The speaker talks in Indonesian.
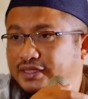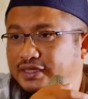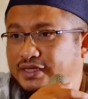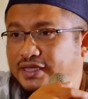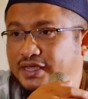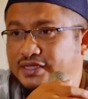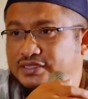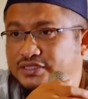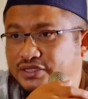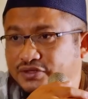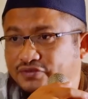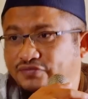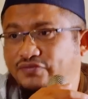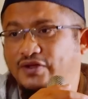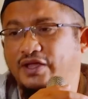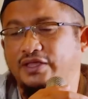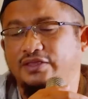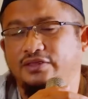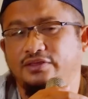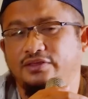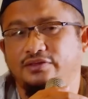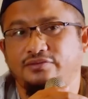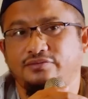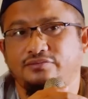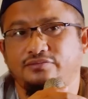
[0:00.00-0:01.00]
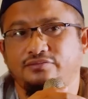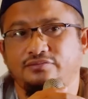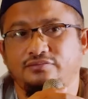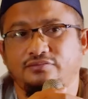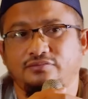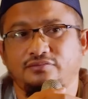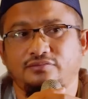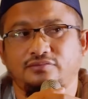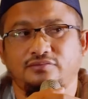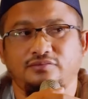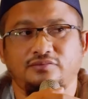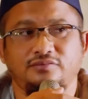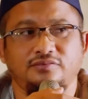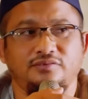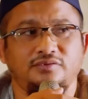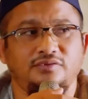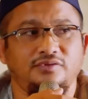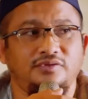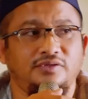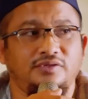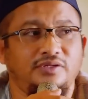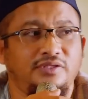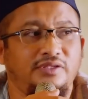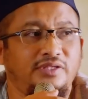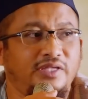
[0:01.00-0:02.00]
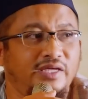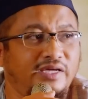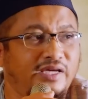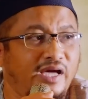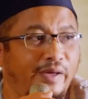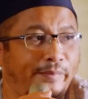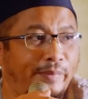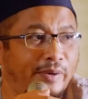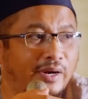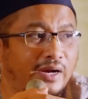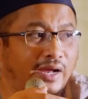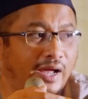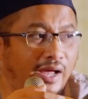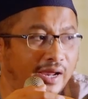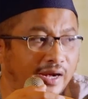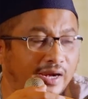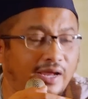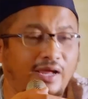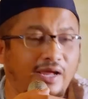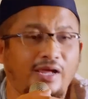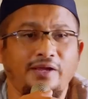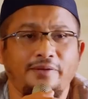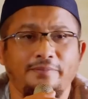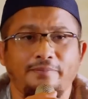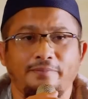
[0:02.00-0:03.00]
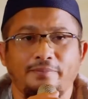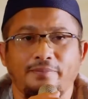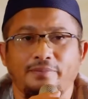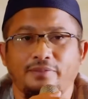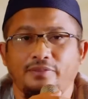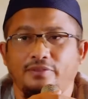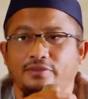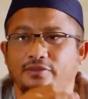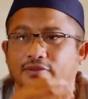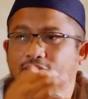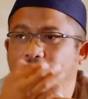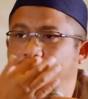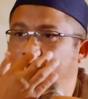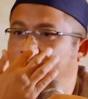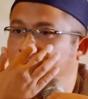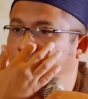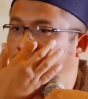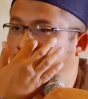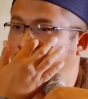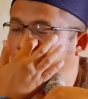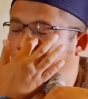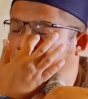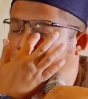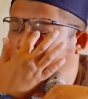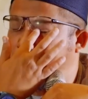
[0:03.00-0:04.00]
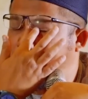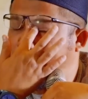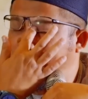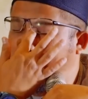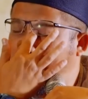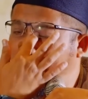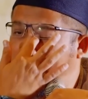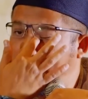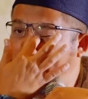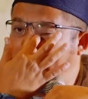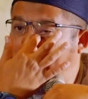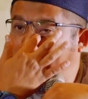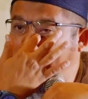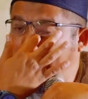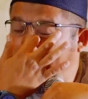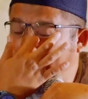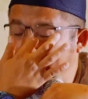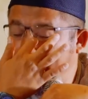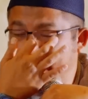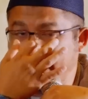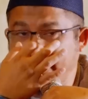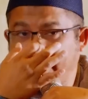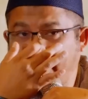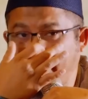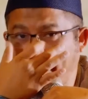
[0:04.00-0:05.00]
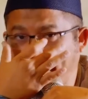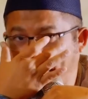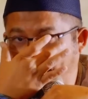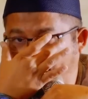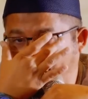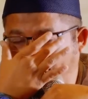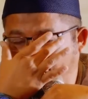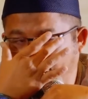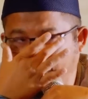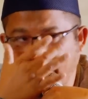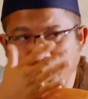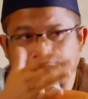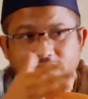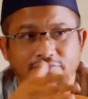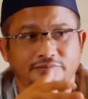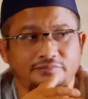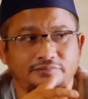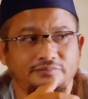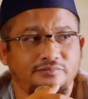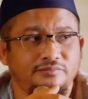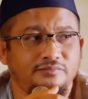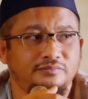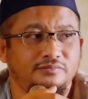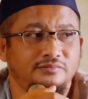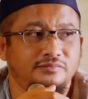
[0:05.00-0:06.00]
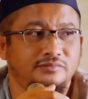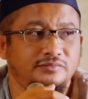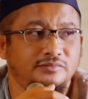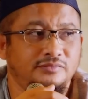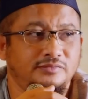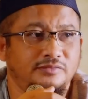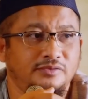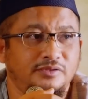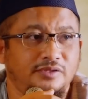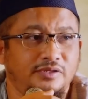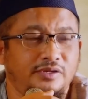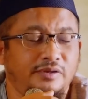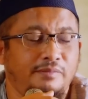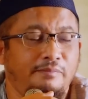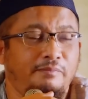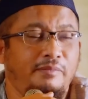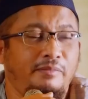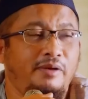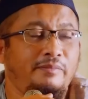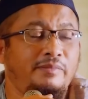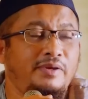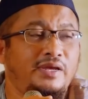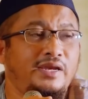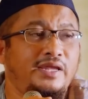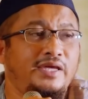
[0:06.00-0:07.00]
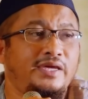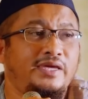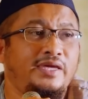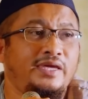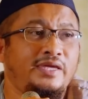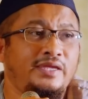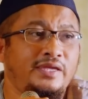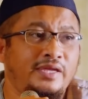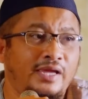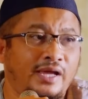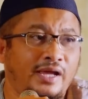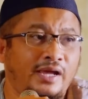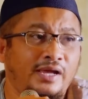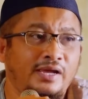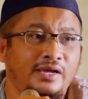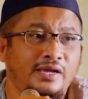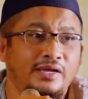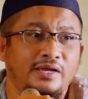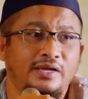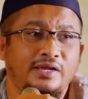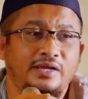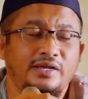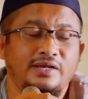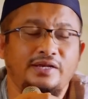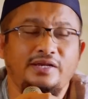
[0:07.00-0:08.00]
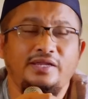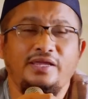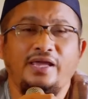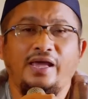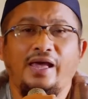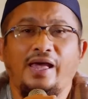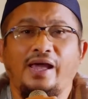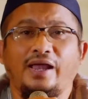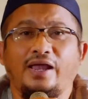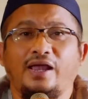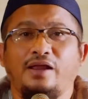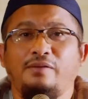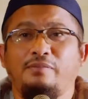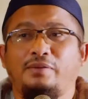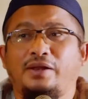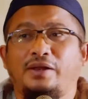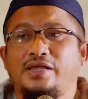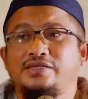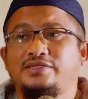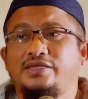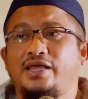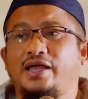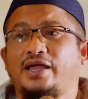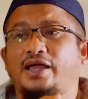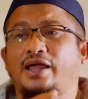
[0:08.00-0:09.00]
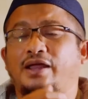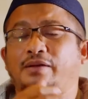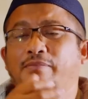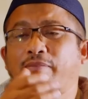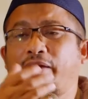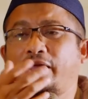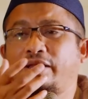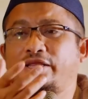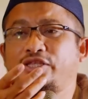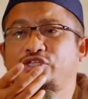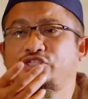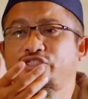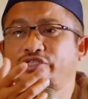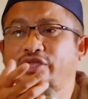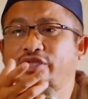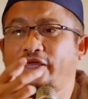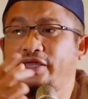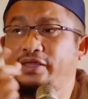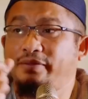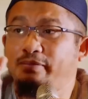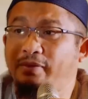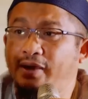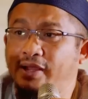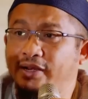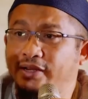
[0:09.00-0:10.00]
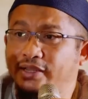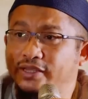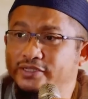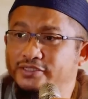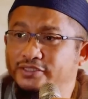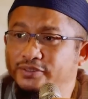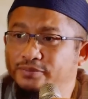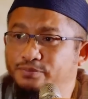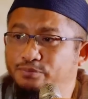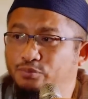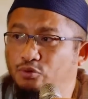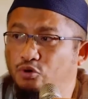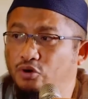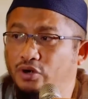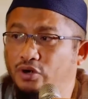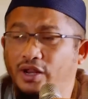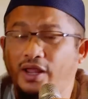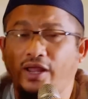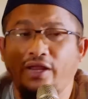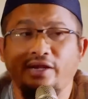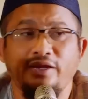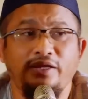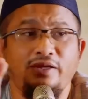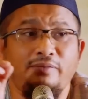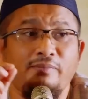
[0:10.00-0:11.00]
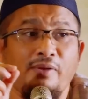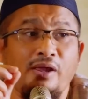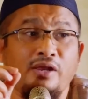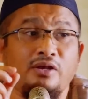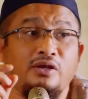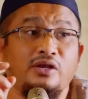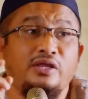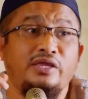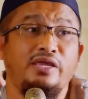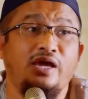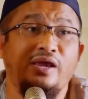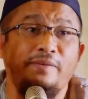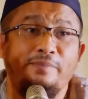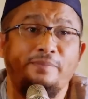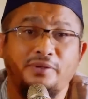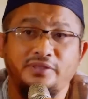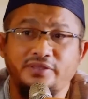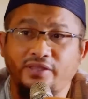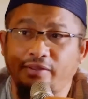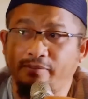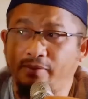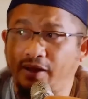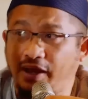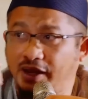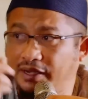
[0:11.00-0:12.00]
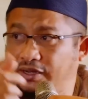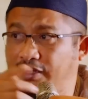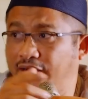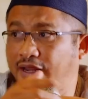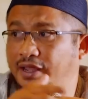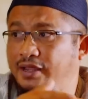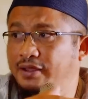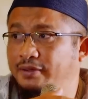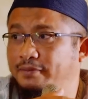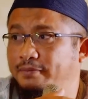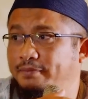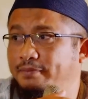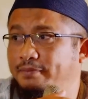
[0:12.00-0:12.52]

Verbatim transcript: tiga sifat, tiga perkara yang barang siapa memilikinya, dia akan merasakan manisnya iman, kesempurnaan iman. Yang pertama adalah